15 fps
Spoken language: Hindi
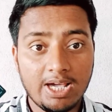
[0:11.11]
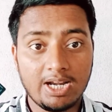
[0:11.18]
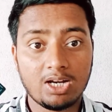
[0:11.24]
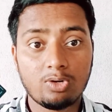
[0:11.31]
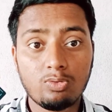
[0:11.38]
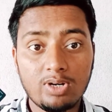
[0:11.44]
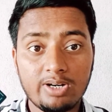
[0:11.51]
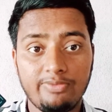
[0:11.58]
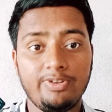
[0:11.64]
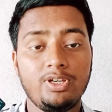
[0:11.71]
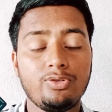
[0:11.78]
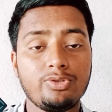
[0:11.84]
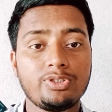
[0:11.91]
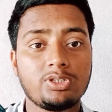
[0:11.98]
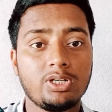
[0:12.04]
रेगुलर
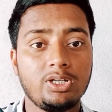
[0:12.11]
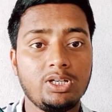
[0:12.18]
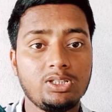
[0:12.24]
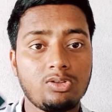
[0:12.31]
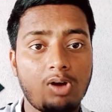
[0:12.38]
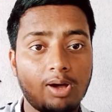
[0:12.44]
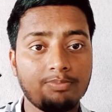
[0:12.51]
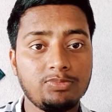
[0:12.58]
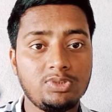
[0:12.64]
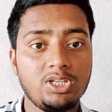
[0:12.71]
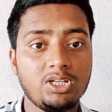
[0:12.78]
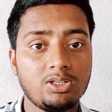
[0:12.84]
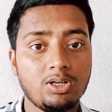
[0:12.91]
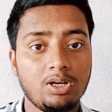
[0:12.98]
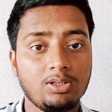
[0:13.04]
व्यूअर्स होंगे तो आप
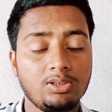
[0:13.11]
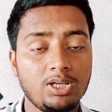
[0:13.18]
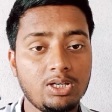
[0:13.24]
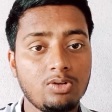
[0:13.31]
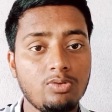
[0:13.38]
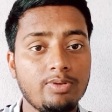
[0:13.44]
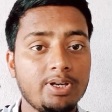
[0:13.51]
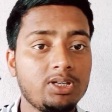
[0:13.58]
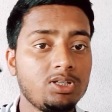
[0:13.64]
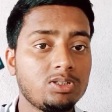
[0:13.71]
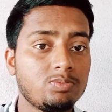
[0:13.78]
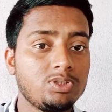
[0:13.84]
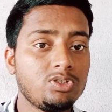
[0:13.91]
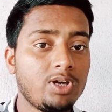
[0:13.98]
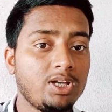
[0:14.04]
देख देखे होंगे कि
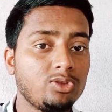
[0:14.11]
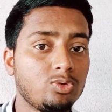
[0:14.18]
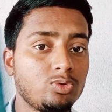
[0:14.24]
इसमें जो है दो